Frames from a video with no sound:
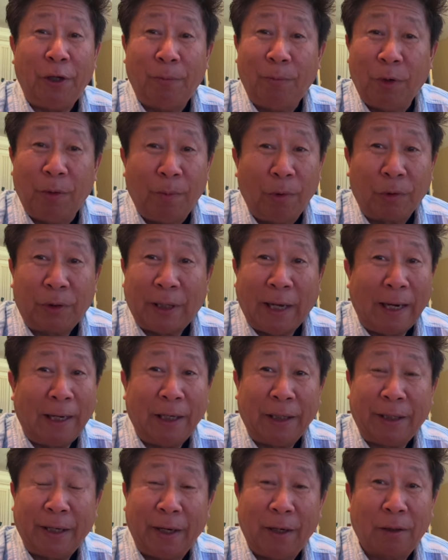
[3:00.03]
mỗi một thằng
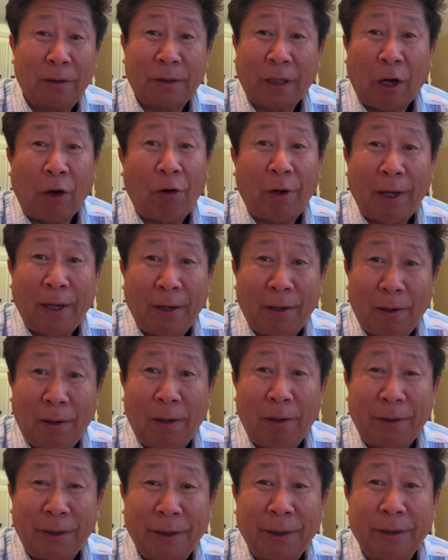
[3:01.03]
lấy chẳng là tàu ha
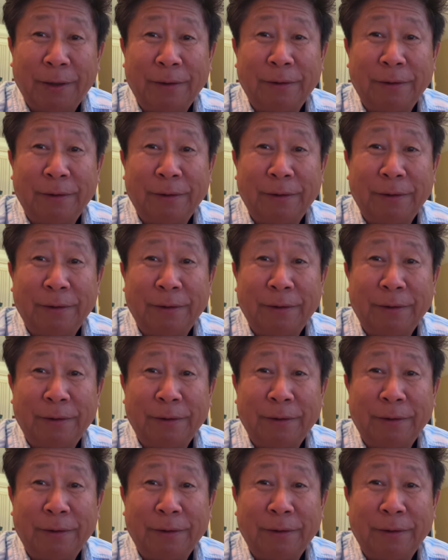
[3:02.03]
eh, nè